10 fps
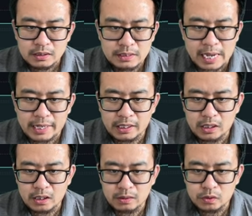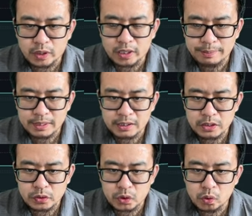在这个圈里面呢，
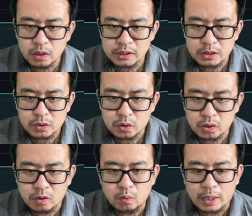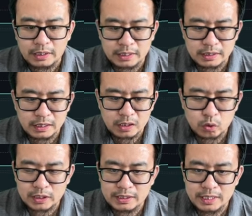继续收割，继续完成这个
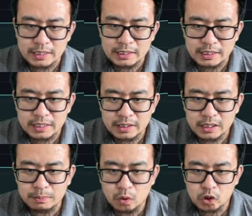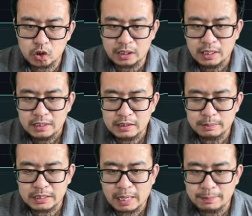赚钱盈利的这个模式呢，那
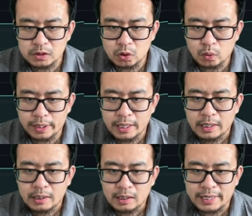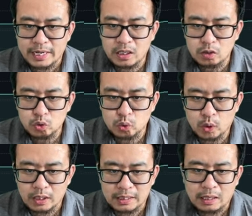么他们就会联合坐
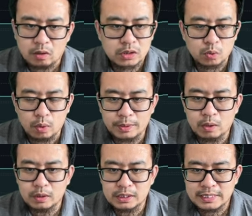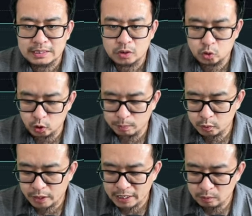庄啊。这我不知道我的猜测准不
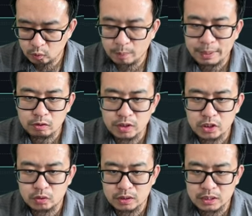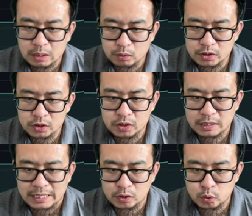准啊，因为我没有一手的资料，我只是
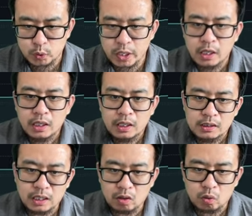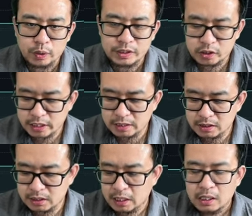感觉到会是这样
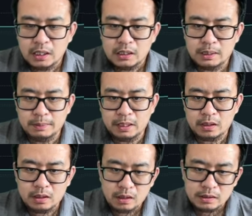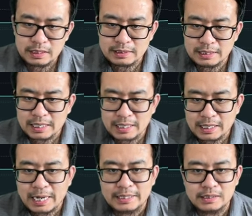子的。那么。现在大家
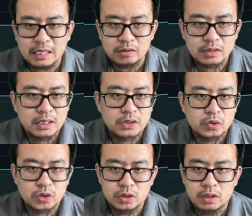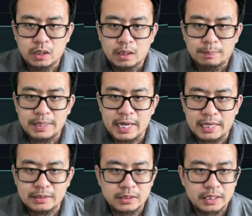看到的呢，就是币
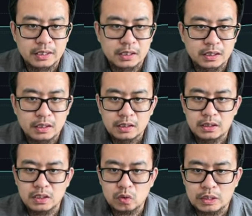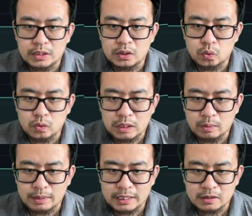安的这个清算的地图。那我
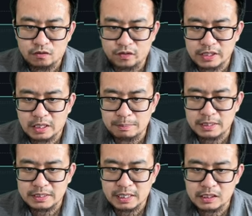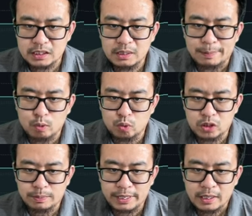们看到非常明显啊，这一百倍、五
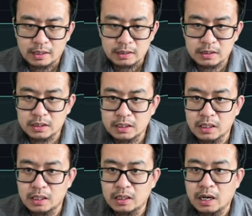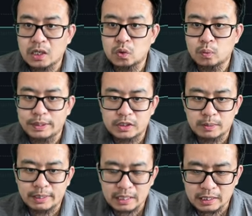十倍以及这个二十五倍、
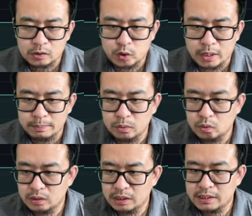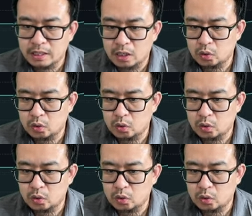十倍杠杆，全部一清二